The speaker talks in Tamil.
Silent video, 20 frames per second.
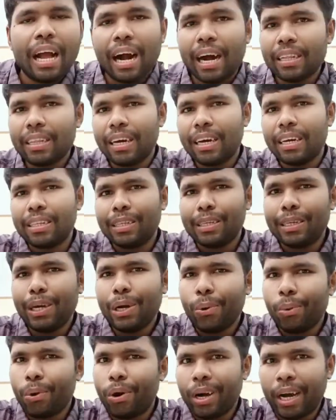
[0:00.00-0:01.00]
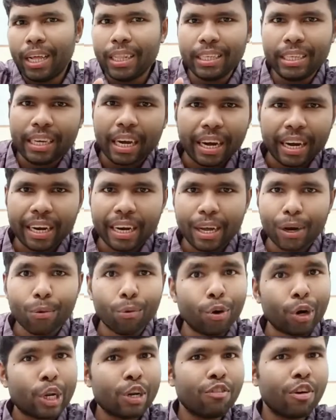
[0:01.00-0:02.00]
அதாவது ஒரு நதிக்கரையில
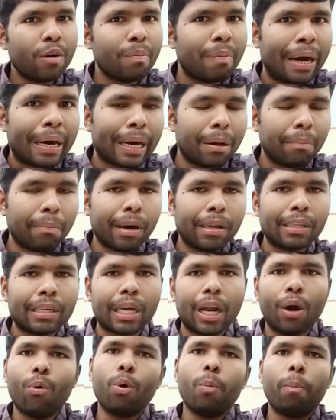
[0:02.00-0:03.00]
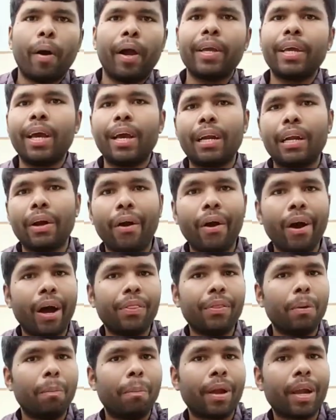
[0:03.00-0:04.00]
ஒரு ரிவர் பேங்க்ல பாத்தீங்கன்னா ஒரு பையன் இருக்கான்
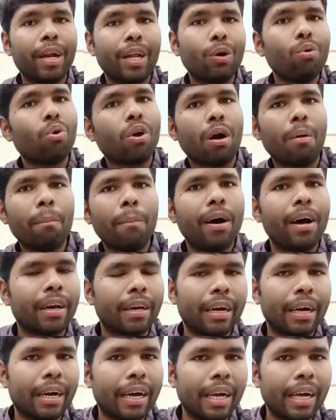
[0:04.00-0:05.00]
அந்த பையனுக்கு ஒரு அம்மா இருக்காங்க